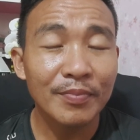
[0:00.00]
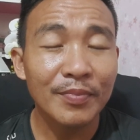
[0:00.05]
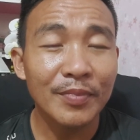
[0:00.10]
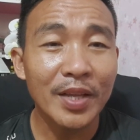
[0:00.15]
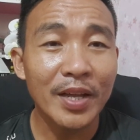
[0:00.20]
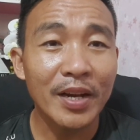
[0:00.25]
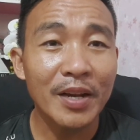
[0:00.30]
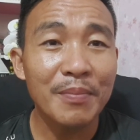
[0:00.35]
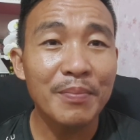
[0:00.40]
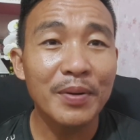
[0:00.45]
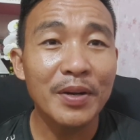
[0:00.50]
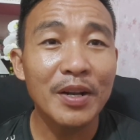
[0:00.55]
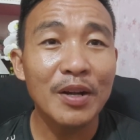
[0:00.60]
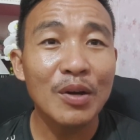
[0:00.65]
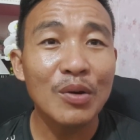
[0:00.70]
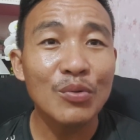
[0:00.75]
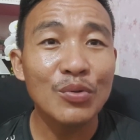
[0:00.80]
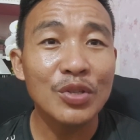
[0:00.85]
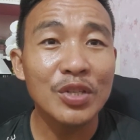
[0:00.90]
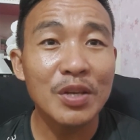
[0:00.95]
daripada
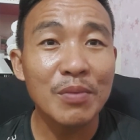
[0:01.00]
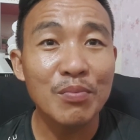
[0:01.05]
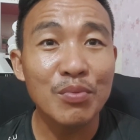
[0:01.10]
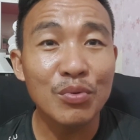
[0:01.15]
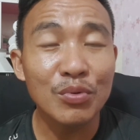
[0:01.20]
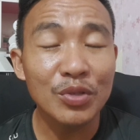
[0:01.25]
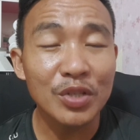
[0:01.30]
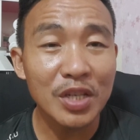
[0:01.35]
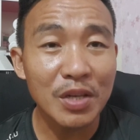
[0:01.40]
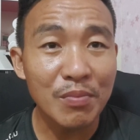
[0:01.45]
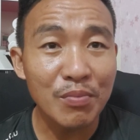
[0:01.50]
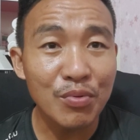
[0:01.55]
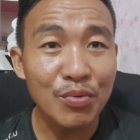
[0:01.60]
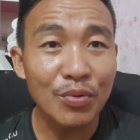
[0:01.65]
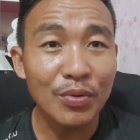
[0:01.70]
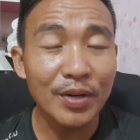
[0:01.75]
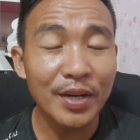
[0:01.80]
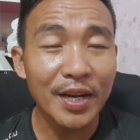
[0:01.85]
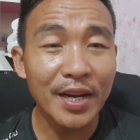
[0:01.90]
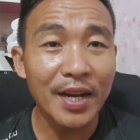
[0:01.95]
kau sibuk-sibuk
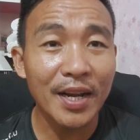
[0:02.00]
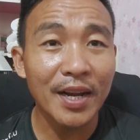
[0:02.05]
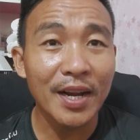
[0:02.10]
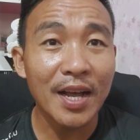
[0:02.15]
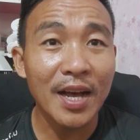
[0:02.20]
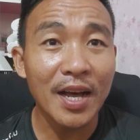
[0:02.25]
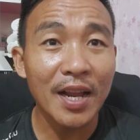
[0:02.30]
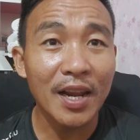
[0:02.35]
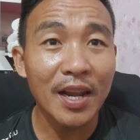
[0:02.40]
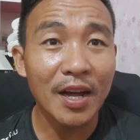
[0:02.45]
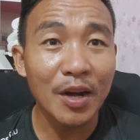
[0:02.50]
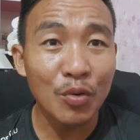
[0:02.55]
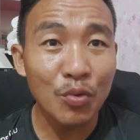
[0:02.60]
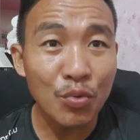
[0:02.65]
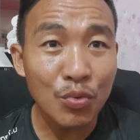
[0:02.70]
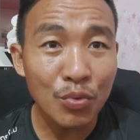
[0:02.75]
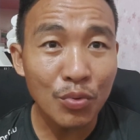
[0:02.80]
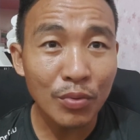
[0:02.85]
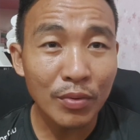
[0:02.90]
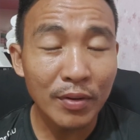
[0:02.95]
dengan hal
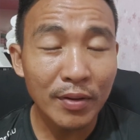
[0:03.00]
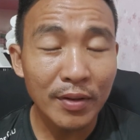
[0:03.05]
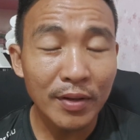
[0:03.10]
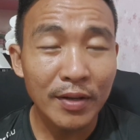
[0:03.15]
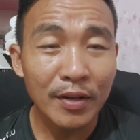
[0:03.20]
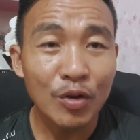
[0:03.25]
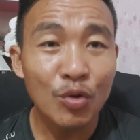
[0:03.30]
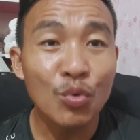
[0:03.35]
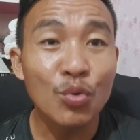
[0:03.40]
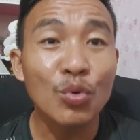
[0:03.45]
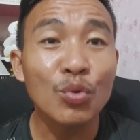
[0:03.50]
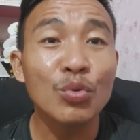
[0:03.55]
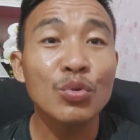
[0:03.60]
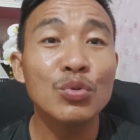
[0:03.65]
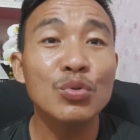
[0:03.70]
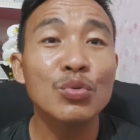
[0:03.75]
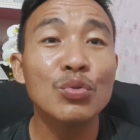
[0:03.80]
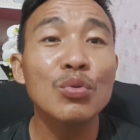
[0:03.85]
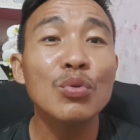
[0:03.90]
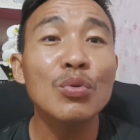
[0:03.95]
aku,
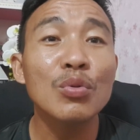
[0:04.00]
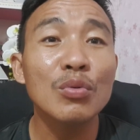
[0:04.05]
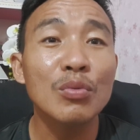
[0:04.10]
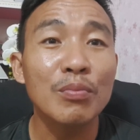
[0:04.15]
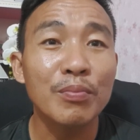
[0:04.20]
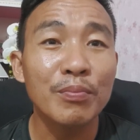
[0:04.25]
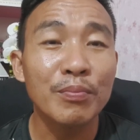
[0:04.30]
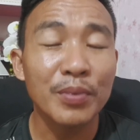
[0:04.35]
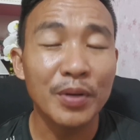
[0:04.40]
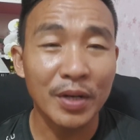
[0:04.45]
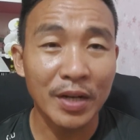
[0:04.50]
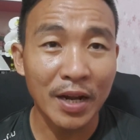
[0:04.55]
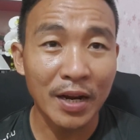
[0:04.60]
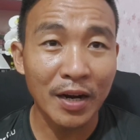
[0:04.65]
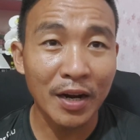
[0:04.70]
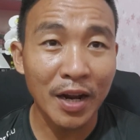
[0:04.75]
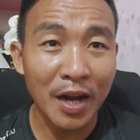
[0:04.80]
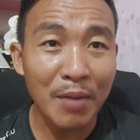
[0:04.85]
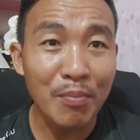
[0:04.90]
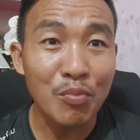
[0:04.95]
urus dulu
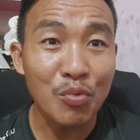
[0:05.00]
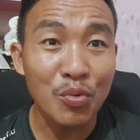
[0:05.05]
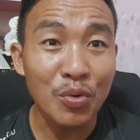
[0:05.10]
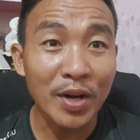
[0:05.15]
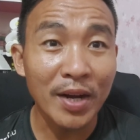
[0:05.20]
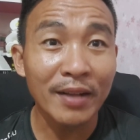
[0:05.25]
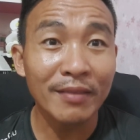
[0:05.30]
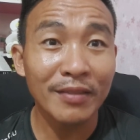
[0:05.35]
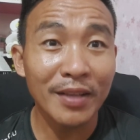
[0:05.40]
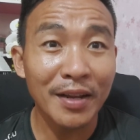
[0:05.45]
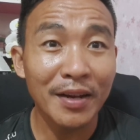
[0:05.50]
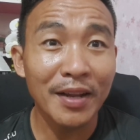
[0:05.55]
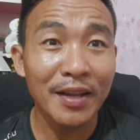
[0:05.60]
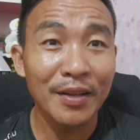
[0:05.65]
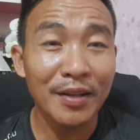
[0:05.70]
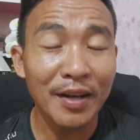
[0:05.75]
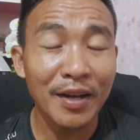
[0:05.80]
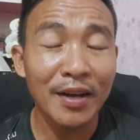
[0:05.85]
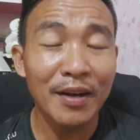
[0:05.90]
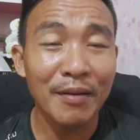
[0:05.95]
perkara kamu,
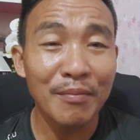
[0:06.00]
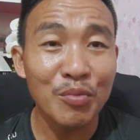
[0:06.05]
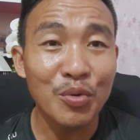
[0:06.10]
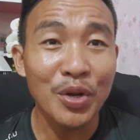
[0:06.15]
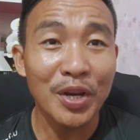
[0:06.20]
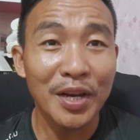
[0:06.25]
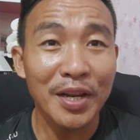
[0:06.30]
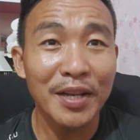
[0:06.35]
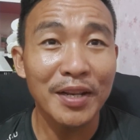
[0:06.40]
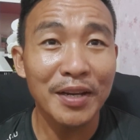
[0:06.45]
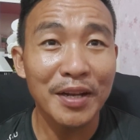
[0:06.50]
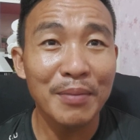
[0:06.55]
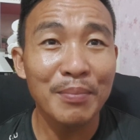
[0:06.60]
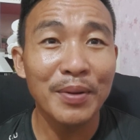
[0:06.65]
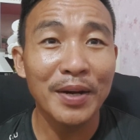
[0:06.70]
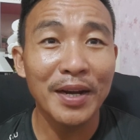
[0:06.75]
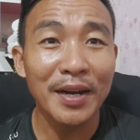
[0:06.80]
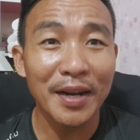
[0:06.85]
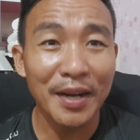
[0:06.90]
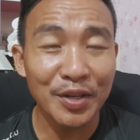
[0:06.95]
kata uh, Muhyiddin
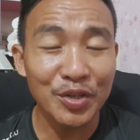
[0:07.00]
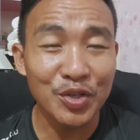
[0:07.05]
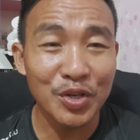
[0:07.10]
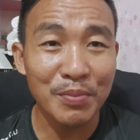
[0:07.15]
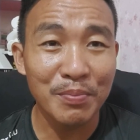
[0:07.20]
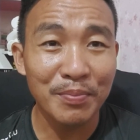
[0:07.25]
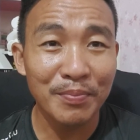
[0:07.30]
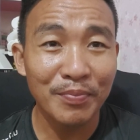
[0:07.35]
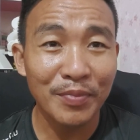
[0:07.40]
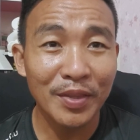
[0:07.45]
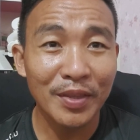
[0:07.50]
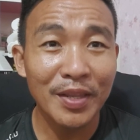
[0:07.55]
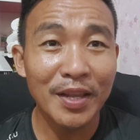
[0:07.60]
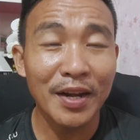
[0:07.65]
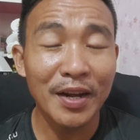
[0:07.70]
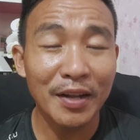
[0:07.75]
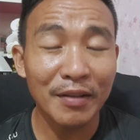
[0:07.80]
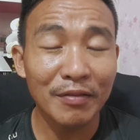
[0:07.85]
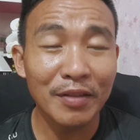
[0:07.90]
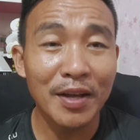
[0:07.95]
kepada Najib.
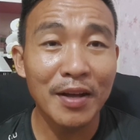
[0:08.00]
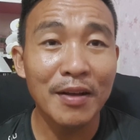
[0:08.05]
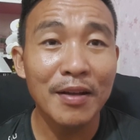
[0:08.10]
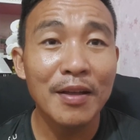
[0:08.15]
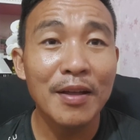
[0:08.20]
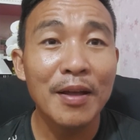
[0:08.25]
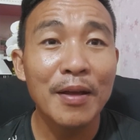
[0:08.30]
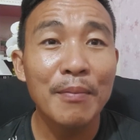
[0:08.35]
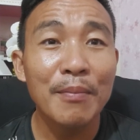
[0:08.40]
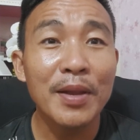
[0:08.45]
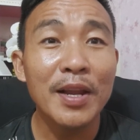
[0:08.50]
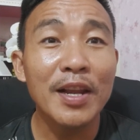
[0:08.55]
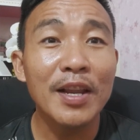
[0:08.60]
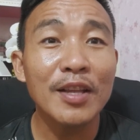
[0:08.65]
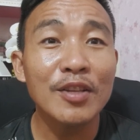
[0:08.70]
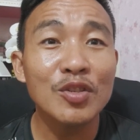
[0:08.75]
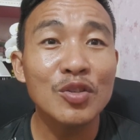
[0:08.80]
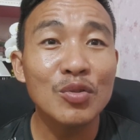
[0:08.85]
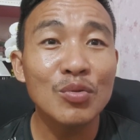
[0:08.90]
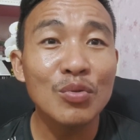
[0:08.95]
Dia kata,
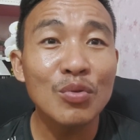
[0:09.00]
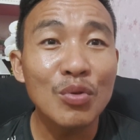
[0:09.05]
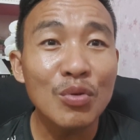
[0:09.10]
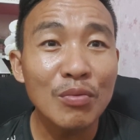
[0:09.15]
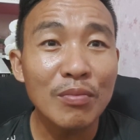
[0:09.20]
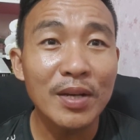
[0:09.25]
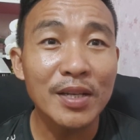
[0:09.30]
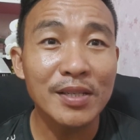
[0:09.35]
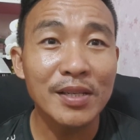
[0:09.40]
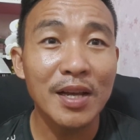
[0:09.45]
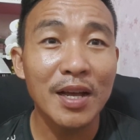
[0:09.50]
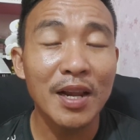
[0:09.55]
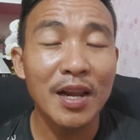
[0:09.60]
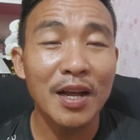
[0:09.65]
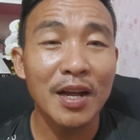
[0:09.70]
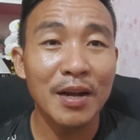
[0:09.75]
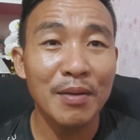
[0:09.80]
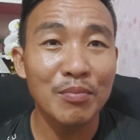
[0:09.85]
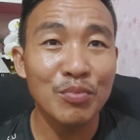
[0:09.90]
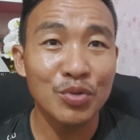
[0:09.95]
manage dulu
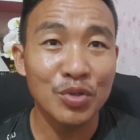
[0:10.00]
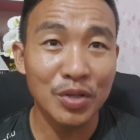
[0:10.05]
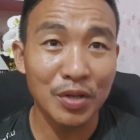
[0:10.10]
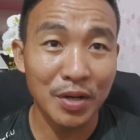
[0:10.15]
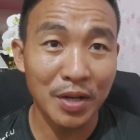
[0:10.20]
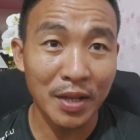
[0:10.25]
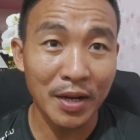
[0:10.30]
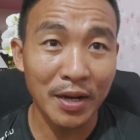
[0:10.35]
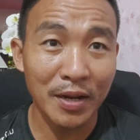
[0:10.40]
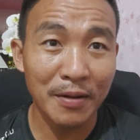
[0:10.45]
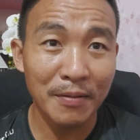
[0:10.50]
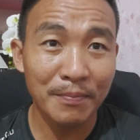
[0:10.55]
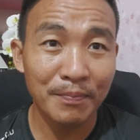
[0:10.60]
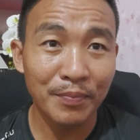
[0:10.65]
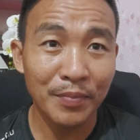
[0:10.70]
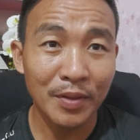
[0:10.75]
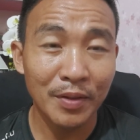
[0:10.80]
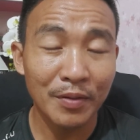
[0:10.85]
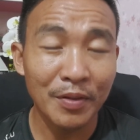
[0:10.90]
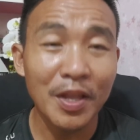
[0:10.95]
masalah kamu sendiri.
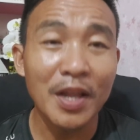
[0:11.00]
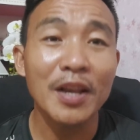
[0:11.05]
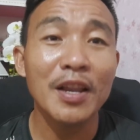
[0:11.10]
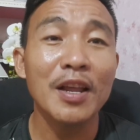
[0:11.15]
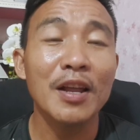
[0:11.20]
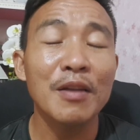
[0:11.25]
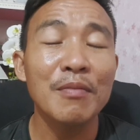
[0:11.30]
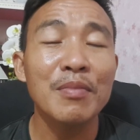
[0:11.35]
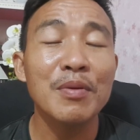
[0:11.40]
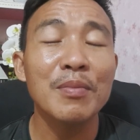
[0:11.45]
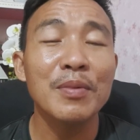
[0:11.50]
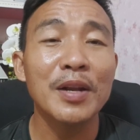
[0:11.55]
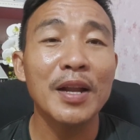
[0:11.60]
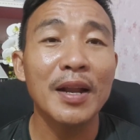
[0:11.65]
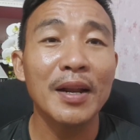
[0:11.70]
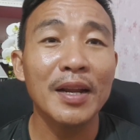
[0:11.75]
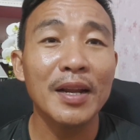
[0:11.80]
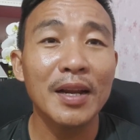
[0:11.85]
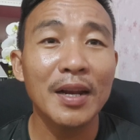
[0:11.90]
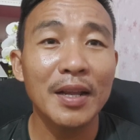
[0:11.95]
Dan yang lebih
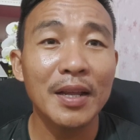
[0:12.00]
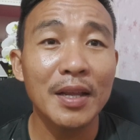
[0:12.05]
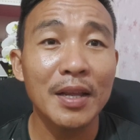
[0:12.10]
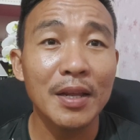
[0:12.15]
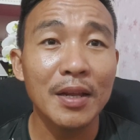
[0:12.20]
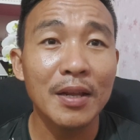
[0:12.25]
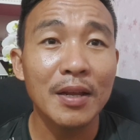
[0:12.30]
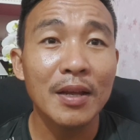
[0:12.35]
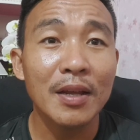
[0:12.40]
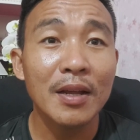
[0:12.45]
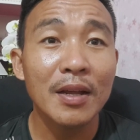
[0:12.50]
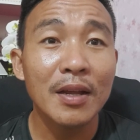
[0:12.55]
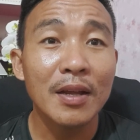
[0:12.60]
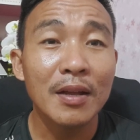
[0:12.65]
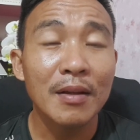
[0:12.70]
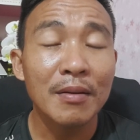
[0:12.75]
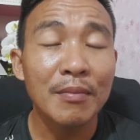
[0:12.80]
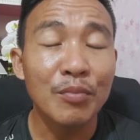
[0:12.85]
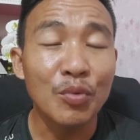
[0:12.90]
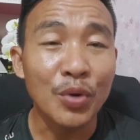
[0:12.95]
menarik lagi,
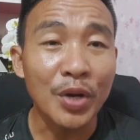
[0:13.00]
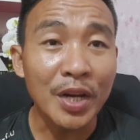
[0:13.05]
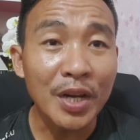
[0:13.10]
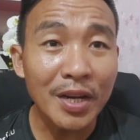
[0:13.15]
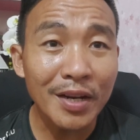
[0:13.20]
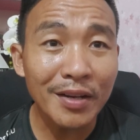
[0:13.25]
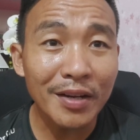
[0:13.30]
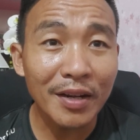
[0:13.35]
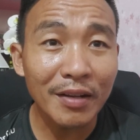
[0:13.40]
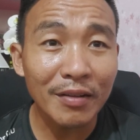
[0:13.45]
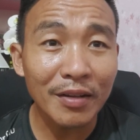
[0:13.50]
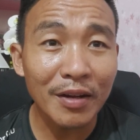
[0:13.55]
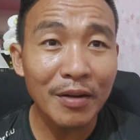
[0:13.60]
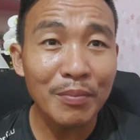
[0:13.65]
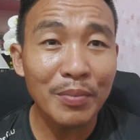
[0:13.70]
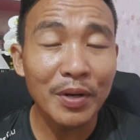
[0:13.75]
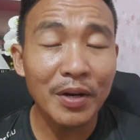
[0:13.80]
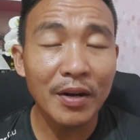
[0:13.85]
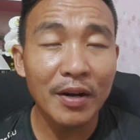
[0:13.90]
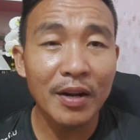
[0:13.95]
Muhyiddin kata
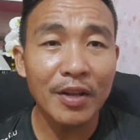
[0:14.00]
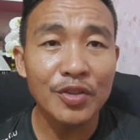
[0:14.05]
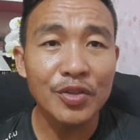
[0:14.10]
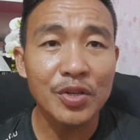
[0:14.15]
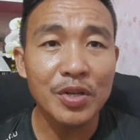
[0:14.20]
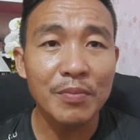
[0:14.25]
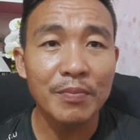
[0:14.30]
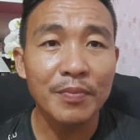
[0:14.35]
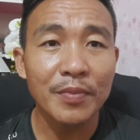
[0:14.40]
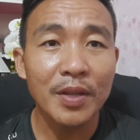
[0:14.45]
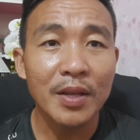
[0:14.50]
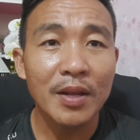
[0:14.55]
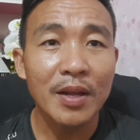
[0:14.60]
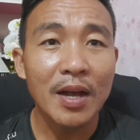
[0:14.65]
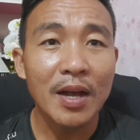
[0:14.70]
kepada Najib,